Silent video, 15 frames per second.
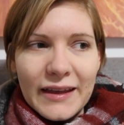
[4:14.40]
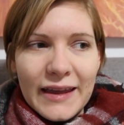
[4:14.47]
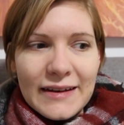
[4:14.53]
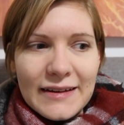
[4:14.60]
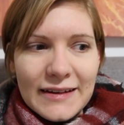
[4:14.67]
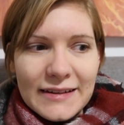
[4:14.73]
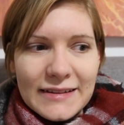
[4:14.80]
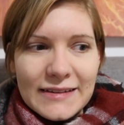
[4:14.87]

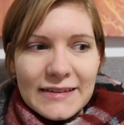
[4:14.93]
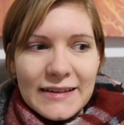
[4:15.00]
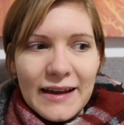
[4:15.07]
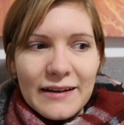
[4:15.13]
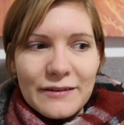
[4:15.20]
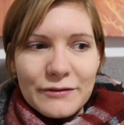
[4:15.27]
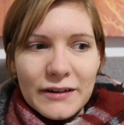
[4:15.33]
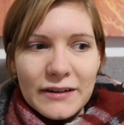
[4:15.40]
Ende letztes
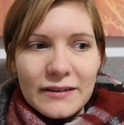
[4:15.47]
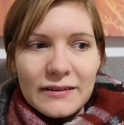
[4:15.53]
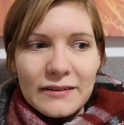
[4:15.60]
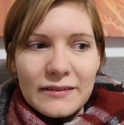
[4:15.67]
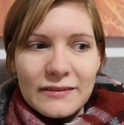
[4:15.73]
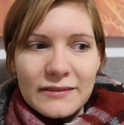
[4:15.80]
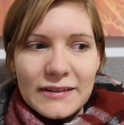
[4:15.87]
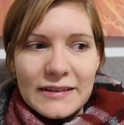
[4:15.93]
Jahr, Anfang
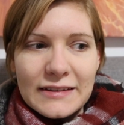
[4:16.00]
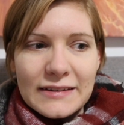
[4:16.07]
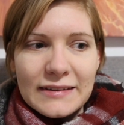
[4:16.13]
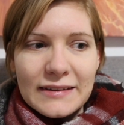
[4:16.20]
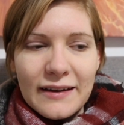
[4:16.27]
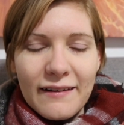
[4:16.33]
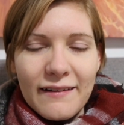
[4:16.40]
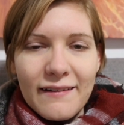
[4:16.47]

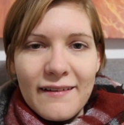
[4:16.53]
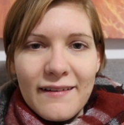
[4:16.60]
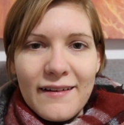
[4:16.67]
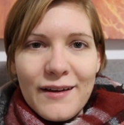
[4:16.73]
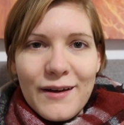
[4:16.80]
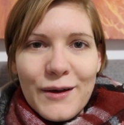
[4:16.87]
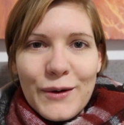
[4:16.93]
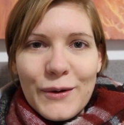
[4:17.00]
dieses Jahr.
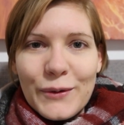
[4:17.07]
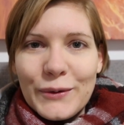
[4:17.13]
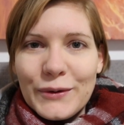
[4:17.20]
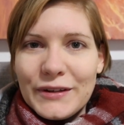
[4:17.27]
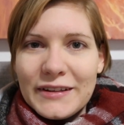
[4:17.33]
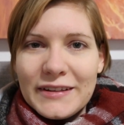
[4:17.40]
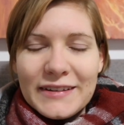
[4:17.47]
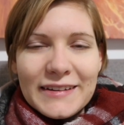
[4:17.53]

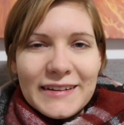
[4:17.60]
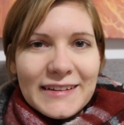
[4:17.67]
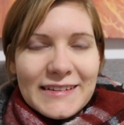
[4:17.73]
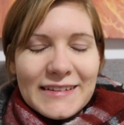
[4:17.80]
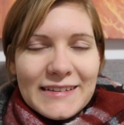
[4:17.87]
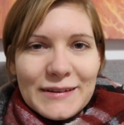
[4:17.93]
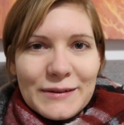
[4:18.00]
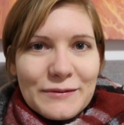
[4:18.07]
Und
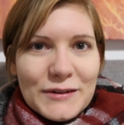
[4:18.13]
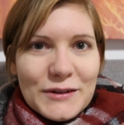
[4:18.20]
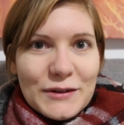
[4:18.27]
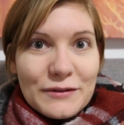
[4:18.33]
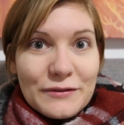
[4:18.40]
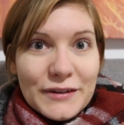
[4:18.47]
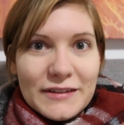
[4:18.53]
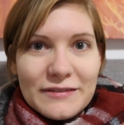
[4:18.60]
jetzt ist irgendwie
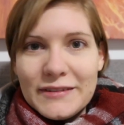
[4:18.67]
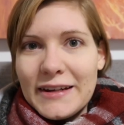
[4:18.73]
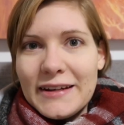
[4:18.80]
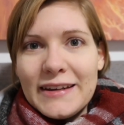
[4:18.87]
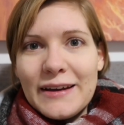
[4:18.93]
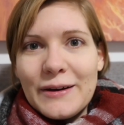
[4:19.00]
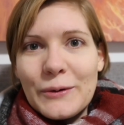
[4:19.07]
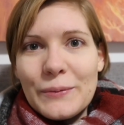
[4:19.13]
schon fast wieder
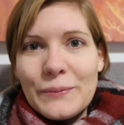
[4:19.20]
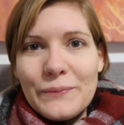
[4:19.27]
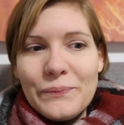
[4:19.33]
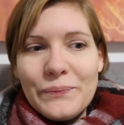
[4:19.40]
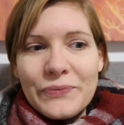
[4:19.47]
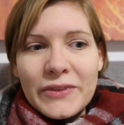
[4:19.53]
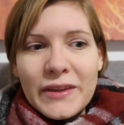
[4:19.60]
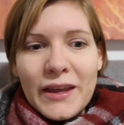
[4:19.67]
ein Jahr rum.
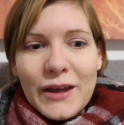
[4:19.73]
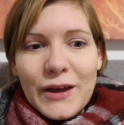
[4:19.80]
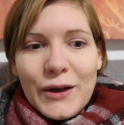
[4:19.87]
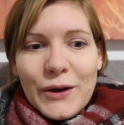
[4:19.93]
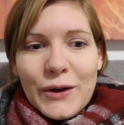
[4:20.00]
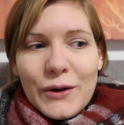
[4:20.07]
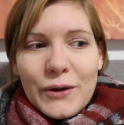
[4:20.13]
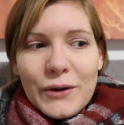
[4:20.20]

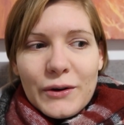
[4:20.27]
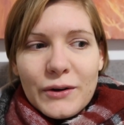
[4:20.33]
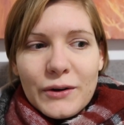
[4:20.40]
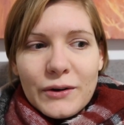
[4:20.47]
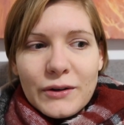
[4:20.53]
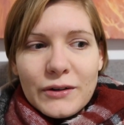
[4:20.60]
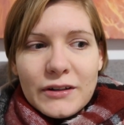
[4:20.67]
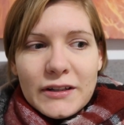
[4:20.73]

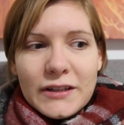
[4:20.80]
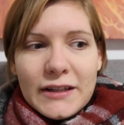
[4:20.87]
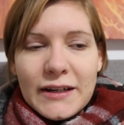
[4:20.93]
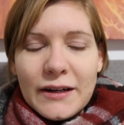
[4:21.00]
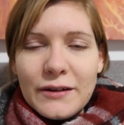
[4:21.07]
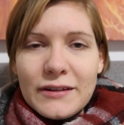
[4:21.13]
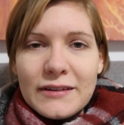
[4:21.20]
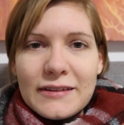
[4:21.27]
Und
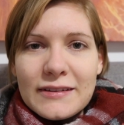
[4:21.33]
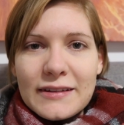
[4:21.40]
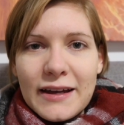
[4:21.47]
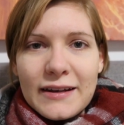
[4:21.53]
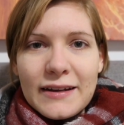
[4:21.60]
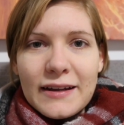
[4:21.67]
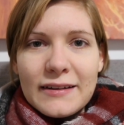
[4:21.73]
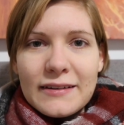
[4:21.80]
genau in dieser
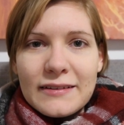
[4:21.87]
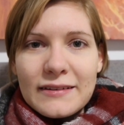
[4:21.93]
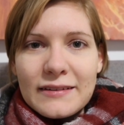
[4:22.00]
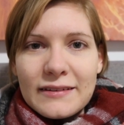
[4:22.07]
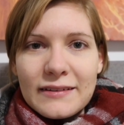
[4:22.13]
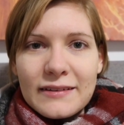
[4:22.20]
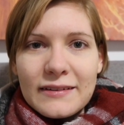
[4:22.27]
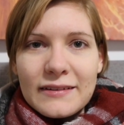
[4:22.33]
Zeit hat
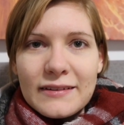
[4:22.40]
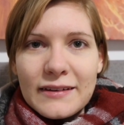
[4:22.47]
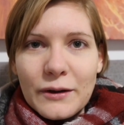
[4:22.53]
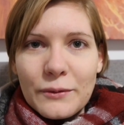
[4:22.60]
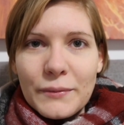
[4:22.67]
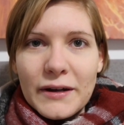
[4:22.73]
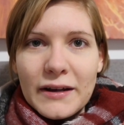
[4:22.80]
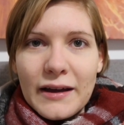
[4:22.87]
sich
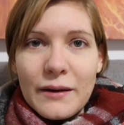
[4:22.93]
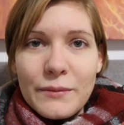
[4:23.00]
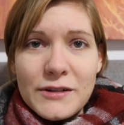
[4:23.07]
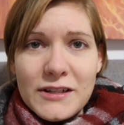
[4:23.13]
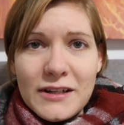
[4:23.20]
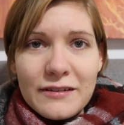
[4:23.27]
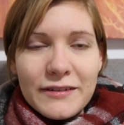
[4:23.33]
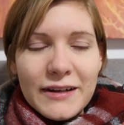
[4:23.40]
auch meine
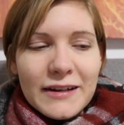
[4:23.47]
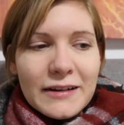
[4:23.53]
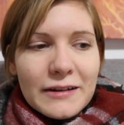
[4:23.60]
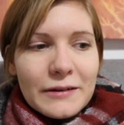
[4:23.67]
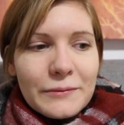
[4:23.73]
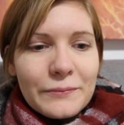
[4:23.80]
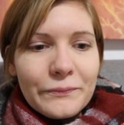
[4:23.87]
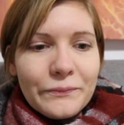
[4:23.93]
Arbeitsstelle
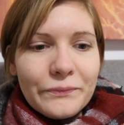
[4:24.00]
verändert.